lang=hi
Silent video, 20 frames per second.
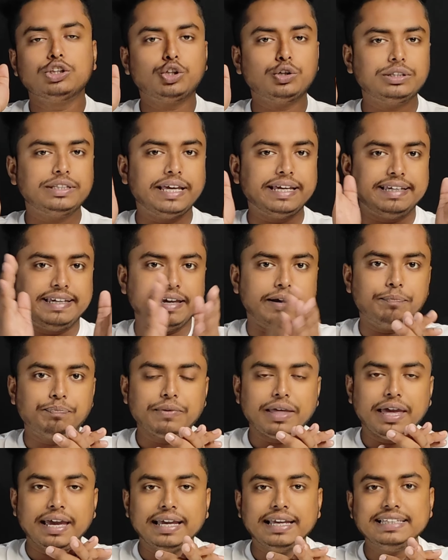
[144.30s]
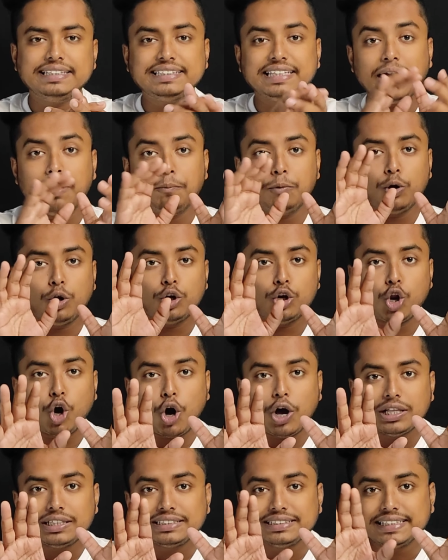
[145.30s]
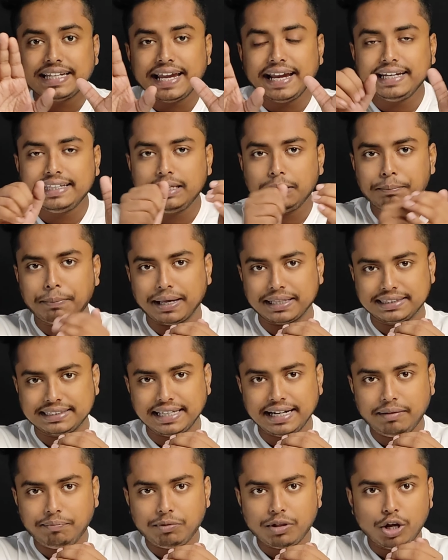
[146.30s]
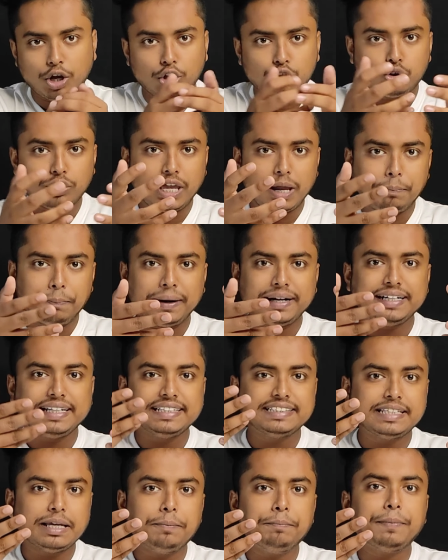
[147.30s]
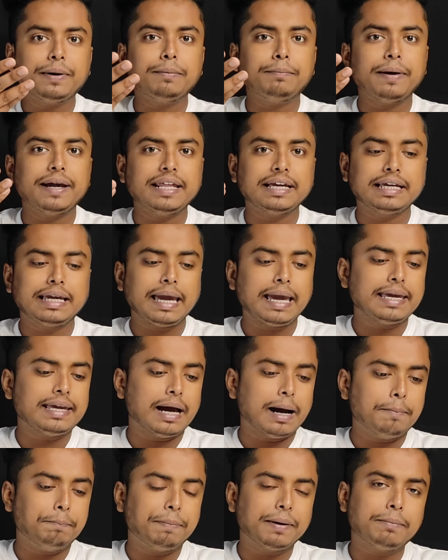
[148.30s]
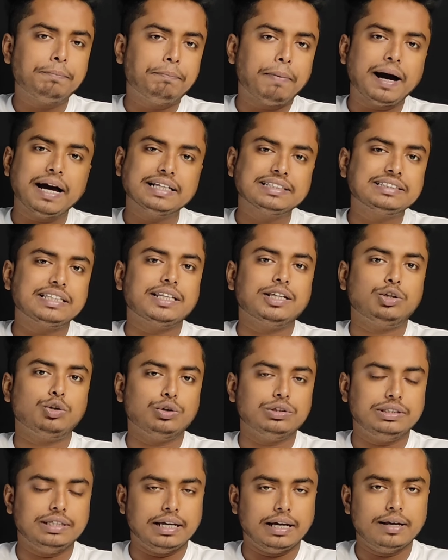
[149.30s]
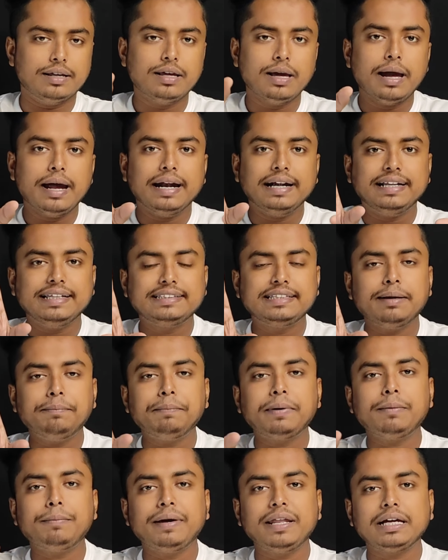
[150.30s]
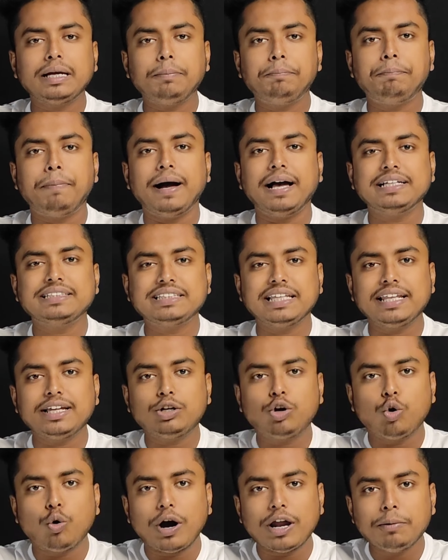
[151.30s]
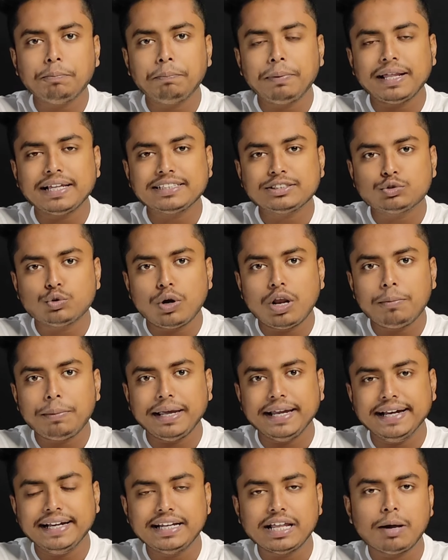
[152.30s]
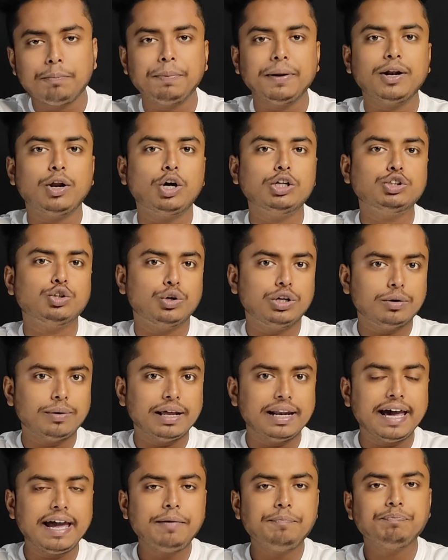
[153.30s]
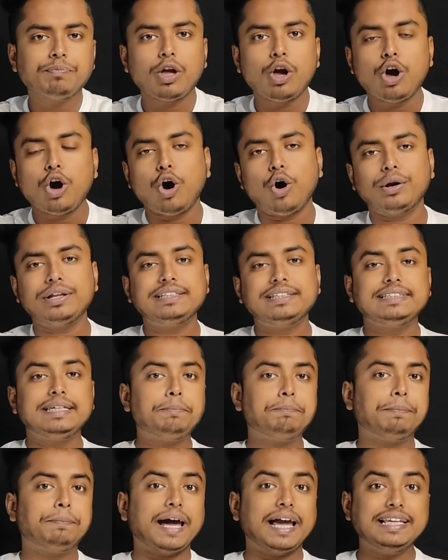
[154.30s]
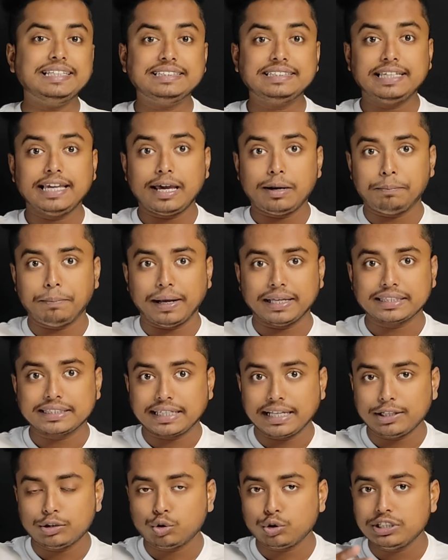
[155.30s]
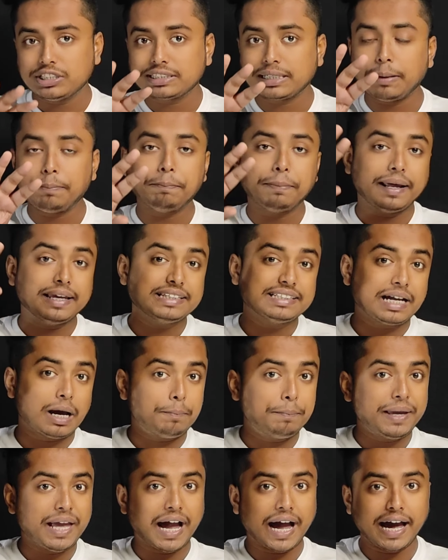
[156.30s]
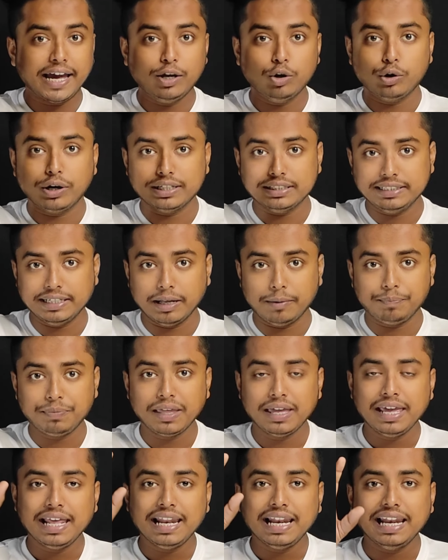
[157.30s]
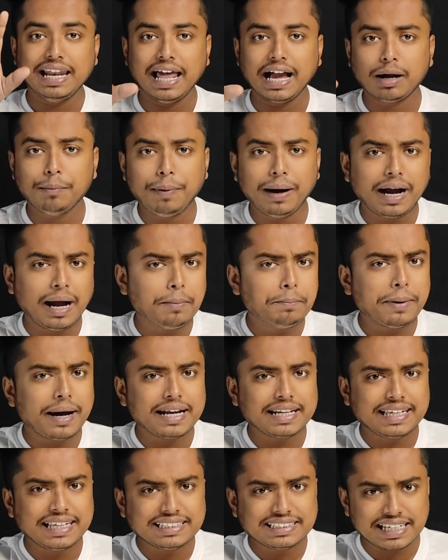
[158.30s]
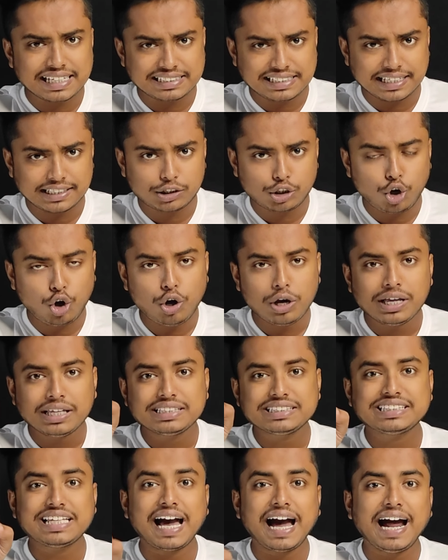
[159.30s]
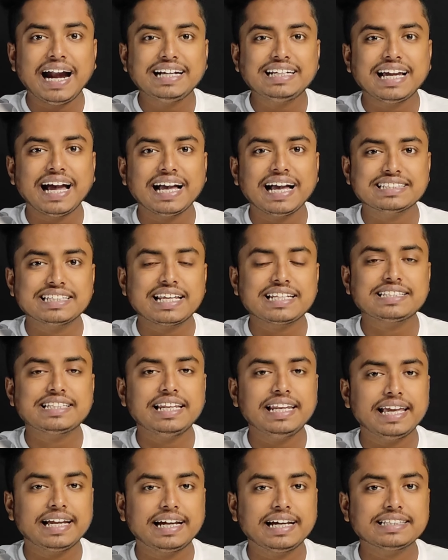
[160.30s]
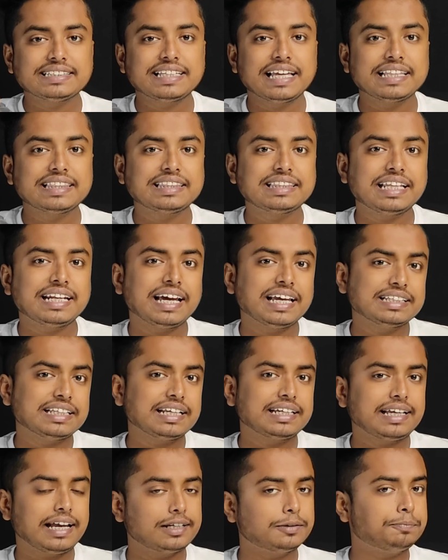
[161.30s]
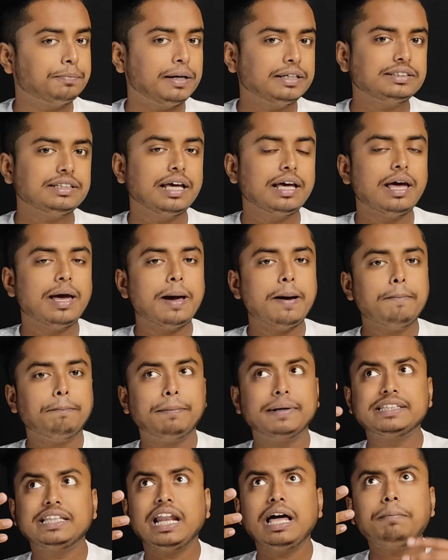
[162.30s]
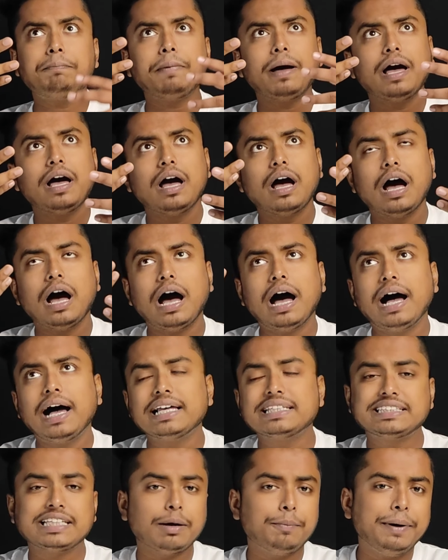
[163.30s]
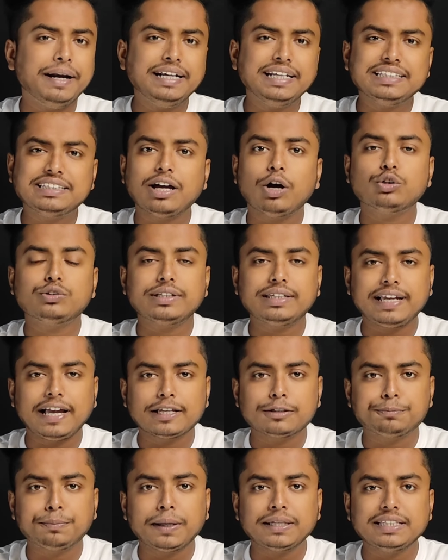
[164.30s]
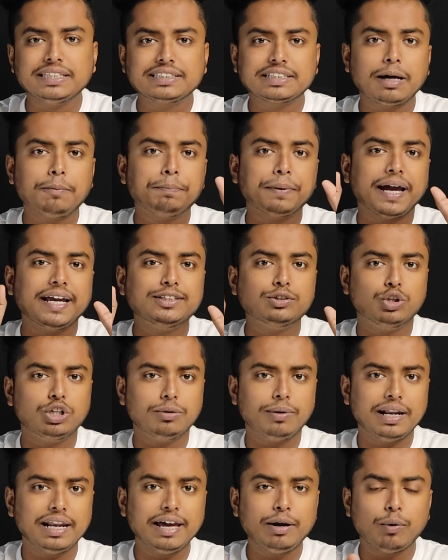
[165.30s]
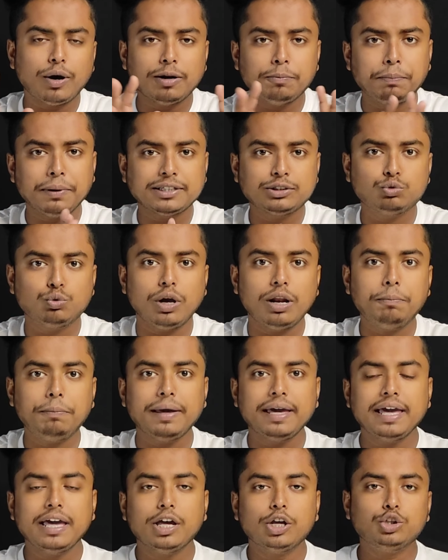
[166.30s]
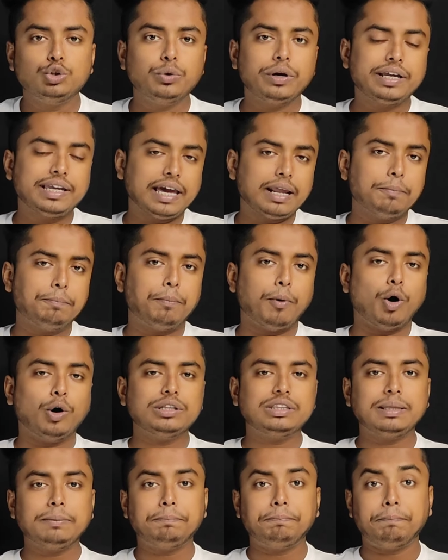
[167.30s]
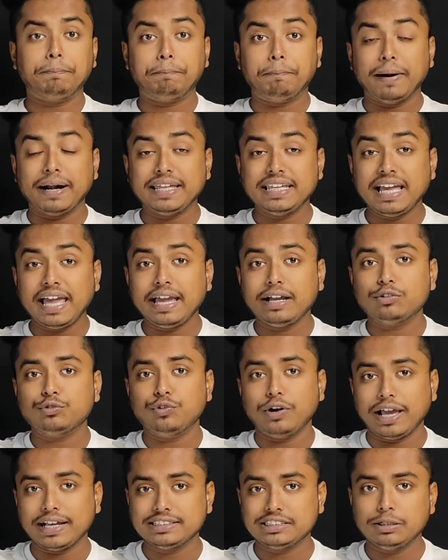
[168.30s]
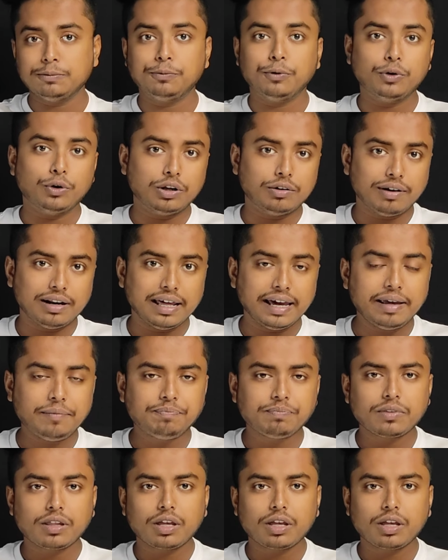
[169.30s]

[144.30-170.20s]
तो देखिए इसके हम लोग लॉन्च डेट की बात करें तो यहाँ पर दिसंबर महीने के यहाँ पर पाँच तारीख को जी हाँ दिसंबर महीने का पाँच तारीख को वन प्लस ट्वेल्व इंडिया पे लॉन्च होने वाला है और इसकी प्राइस की अगर बात करें तो इसका प्राइस काफ़ी हाई होगा जी हाँ लगभग आप मान के चल सकते हो साठ हज़ार से लेकर सत्तर हज़ार के आसपास मतलब सेवेंटी थाउजेंड के आसपास इसका प्राइस होने वाला है वन प्लस ट्वेल्व जो कि यार बहुत ही बढ़िया एक फ्लैगशिप फ़ोन होने वाला है